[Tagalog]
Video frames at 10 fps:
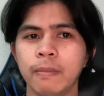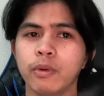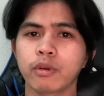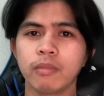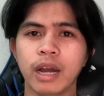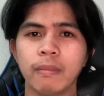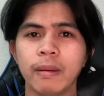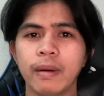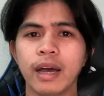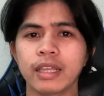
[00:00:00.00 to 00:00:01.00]
Puro mga
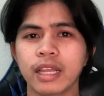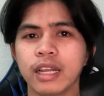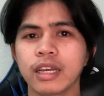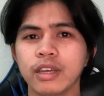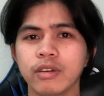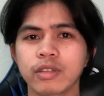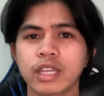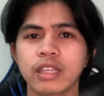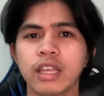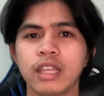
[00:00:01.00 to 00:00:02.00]
babae talaga yung
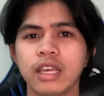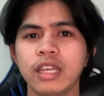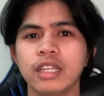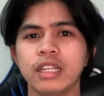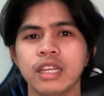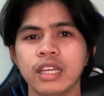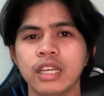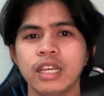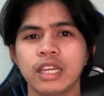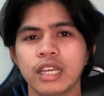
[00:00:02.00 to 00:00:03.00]
nagtitingin.
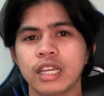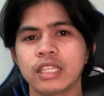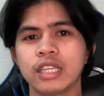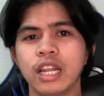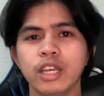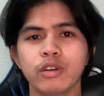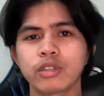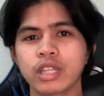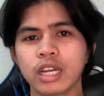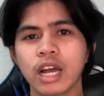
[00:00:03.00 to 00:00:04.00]
Sila
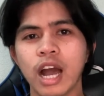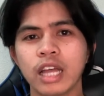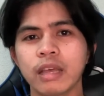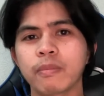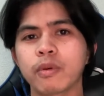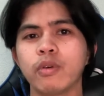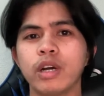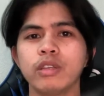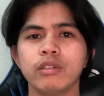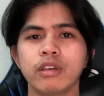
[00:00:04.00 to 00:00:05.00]
yung naghahanap kung
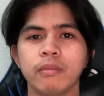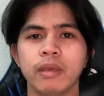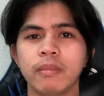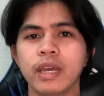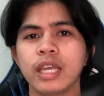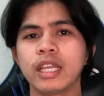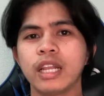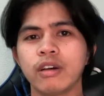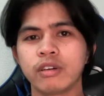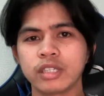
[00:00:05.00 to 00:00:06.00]
ano yung ibibigay
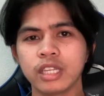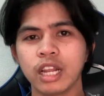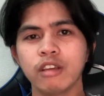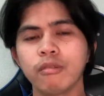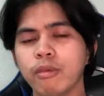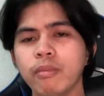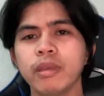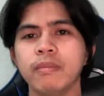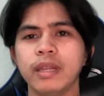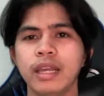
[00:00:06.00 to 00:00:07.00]
nila or sila yung
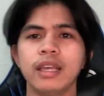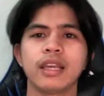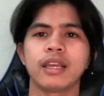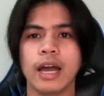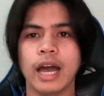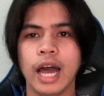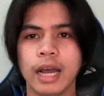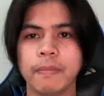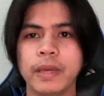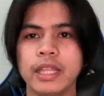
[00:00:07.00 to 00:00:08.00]
bumibili.
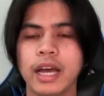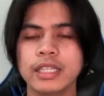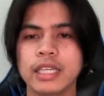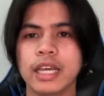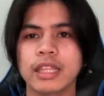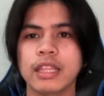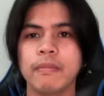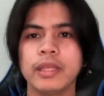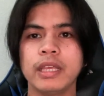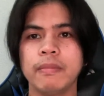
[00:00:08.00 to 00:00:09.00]
Ang pinakasikat na
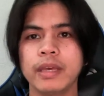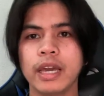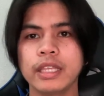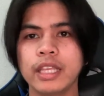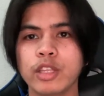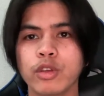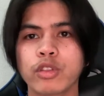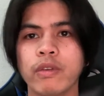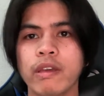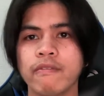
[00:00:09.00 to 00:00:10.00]
binibigay dito
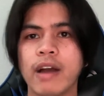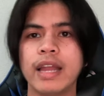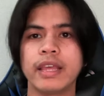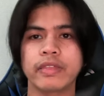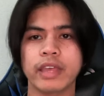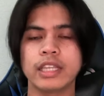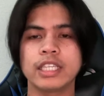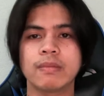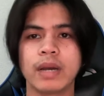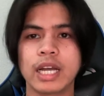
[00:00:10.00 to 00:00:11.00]
tuwing Valentine's
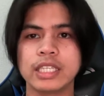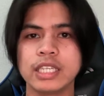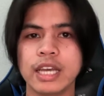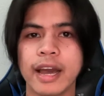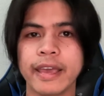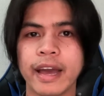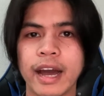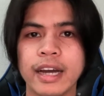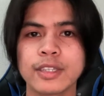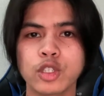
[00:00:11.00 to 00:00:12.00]
mga chi ay
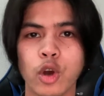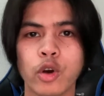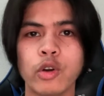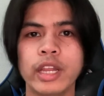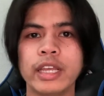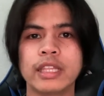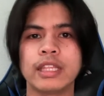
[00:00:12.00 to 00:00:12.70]
ang chocolate.